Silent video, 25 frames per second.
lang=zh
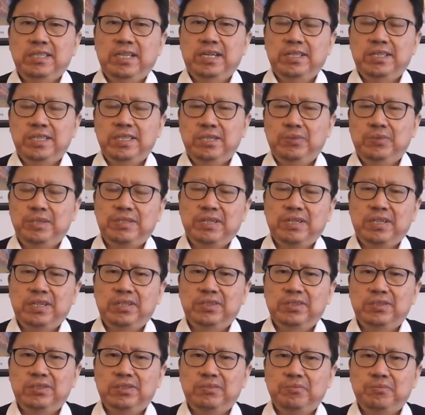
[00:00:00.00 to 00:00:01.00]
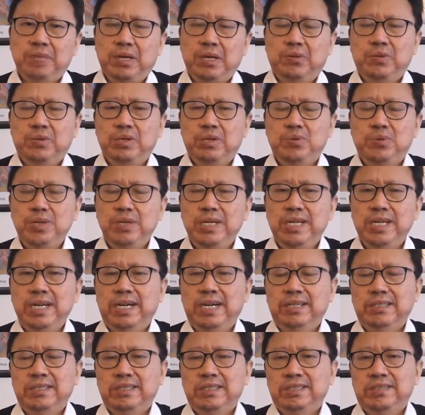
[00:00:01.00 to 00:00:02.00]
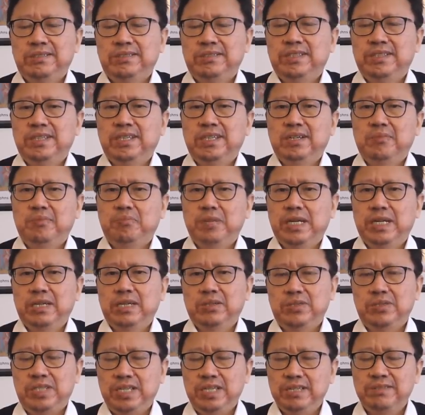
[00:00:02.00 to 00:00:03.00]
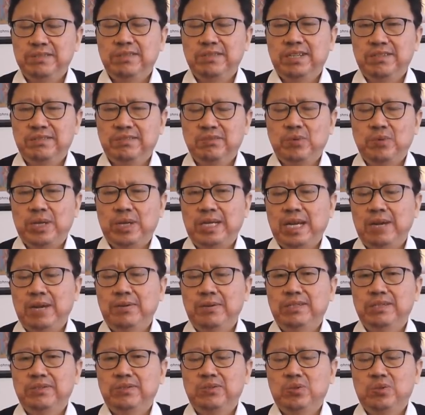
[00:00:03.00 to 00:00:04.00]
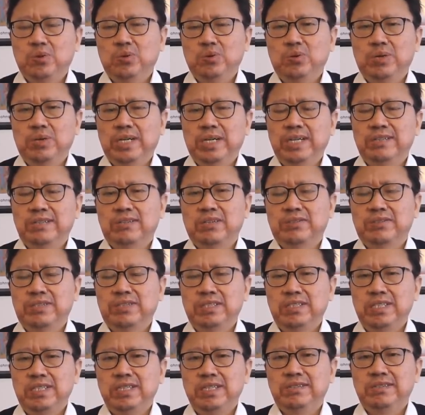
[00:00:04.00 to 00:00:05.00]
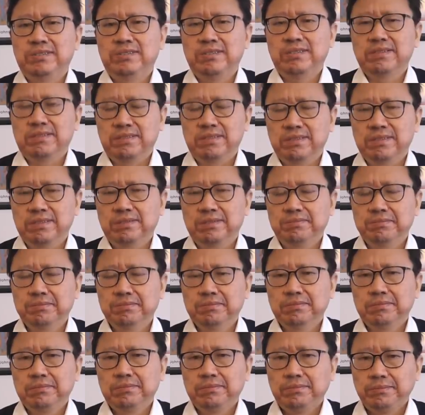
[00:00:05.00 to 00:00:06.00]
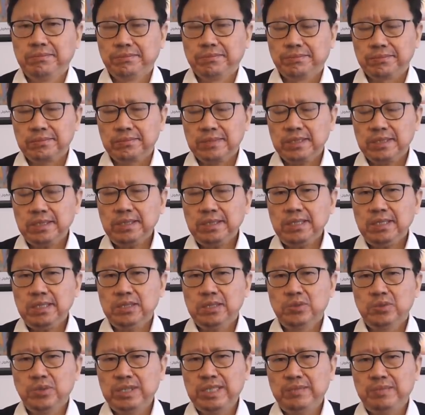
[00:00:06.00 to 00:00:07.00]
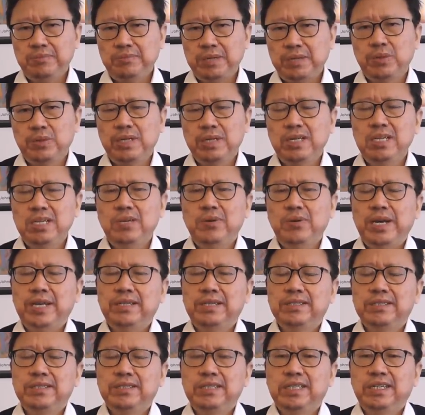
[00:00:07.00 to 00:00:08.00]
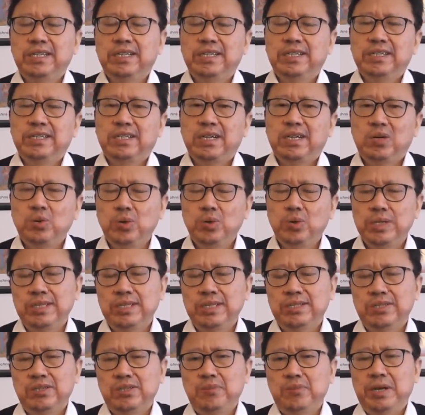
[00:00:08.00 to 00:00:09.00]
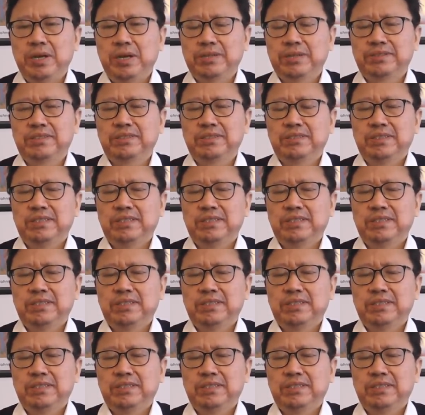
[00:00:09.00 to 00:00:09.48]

呃，以为这个美国的军力啊，这个不能够及时的支援台湾，中共可以造成既定事实。最近，美国的议员一个霍利就表示，